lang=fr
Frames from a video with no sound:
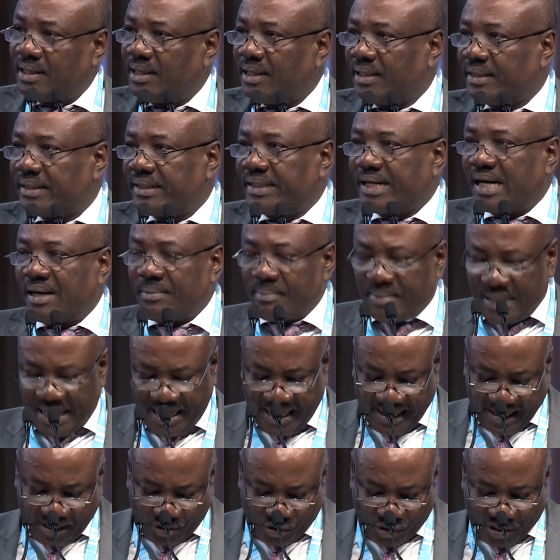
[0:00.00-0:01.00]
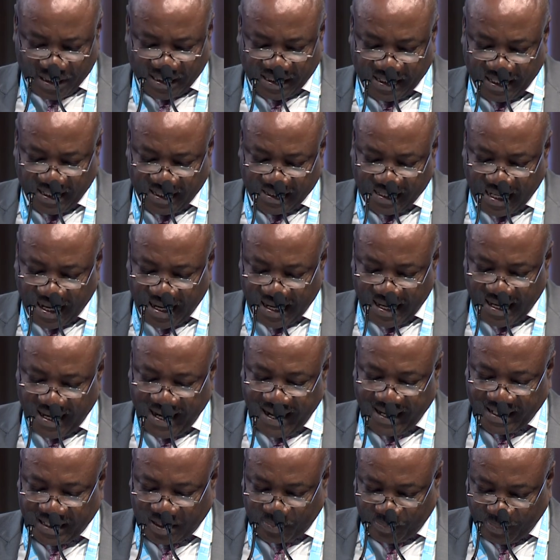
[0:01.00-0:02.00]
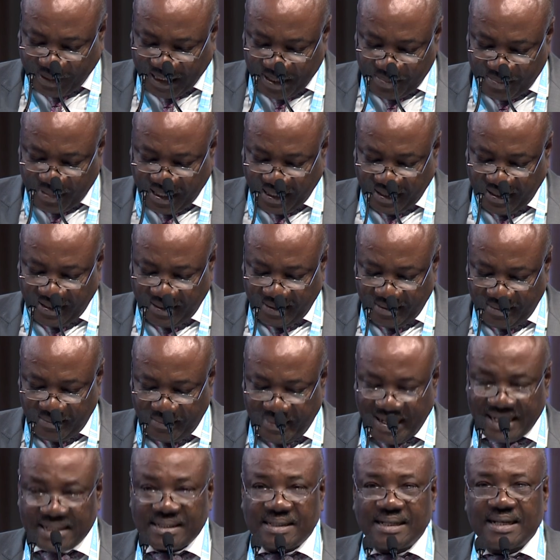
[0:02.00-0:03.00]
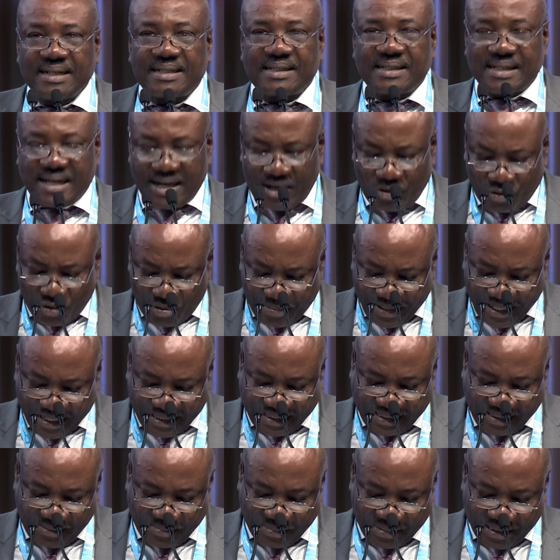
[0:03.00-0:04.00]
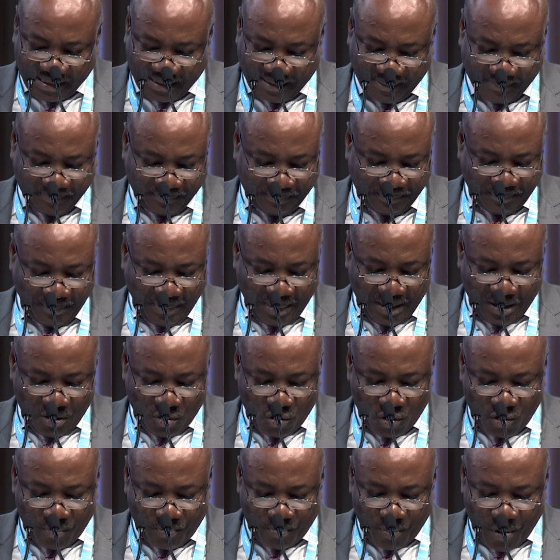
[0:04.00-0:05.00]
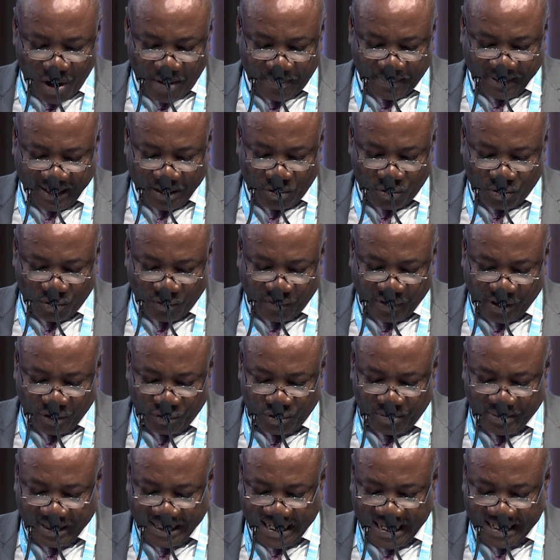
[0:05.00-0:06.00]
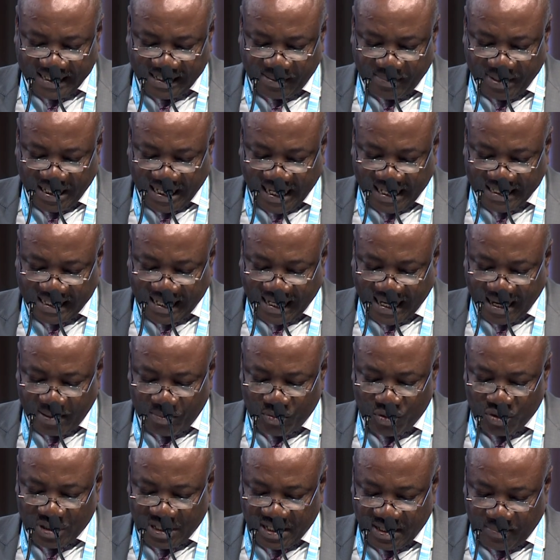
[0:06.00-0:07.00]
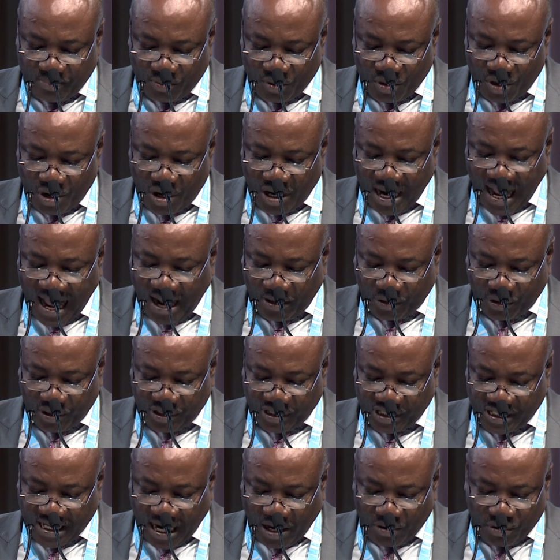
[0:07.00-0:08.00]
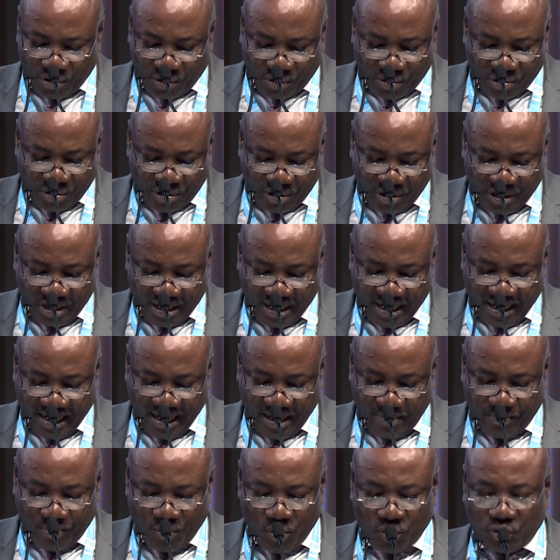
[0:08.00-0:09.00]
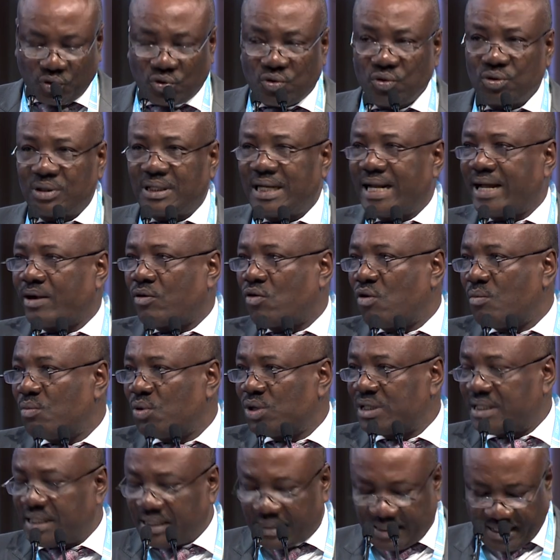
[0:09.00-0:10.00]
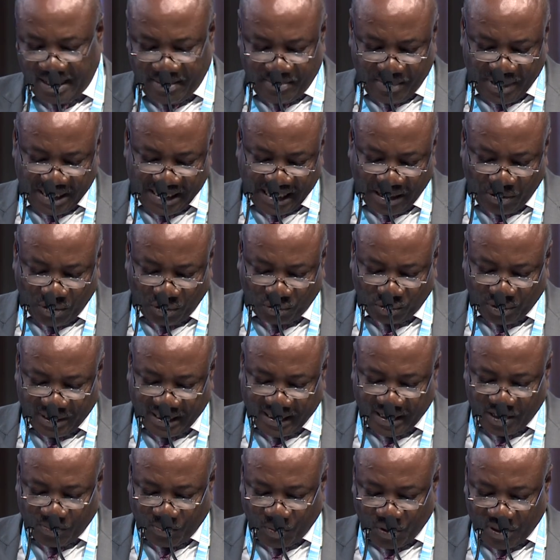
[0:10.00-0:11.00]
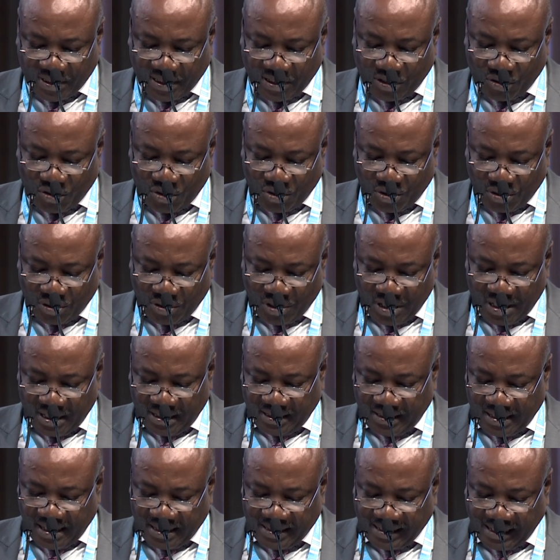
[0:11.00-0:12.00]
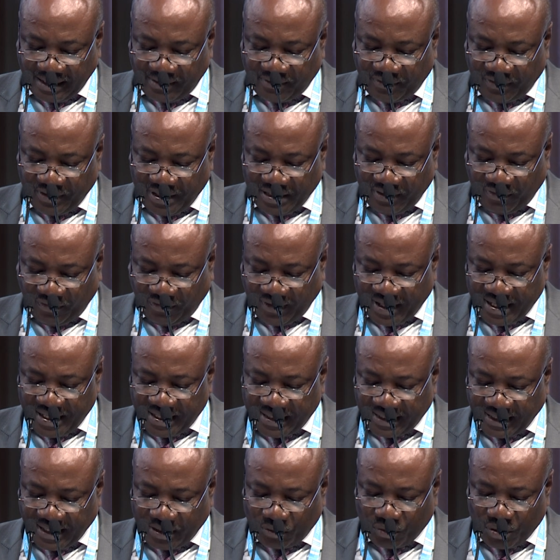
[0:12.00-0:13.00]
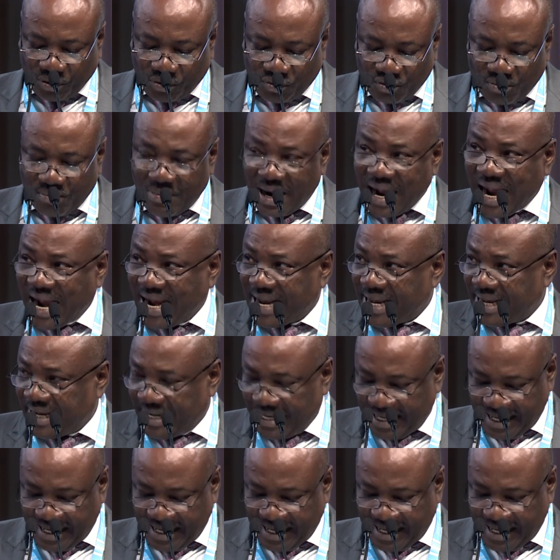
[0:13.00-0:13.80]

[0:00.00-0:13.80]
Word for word: D'emblée, je tiens à exprimer mes sincères remerciements au peuple et au gouvernement des Émirats arabes unis pour leur accueil chaleureux et pour toutes les commodités mises à notre disposition dans cette ville féerique de Dubaï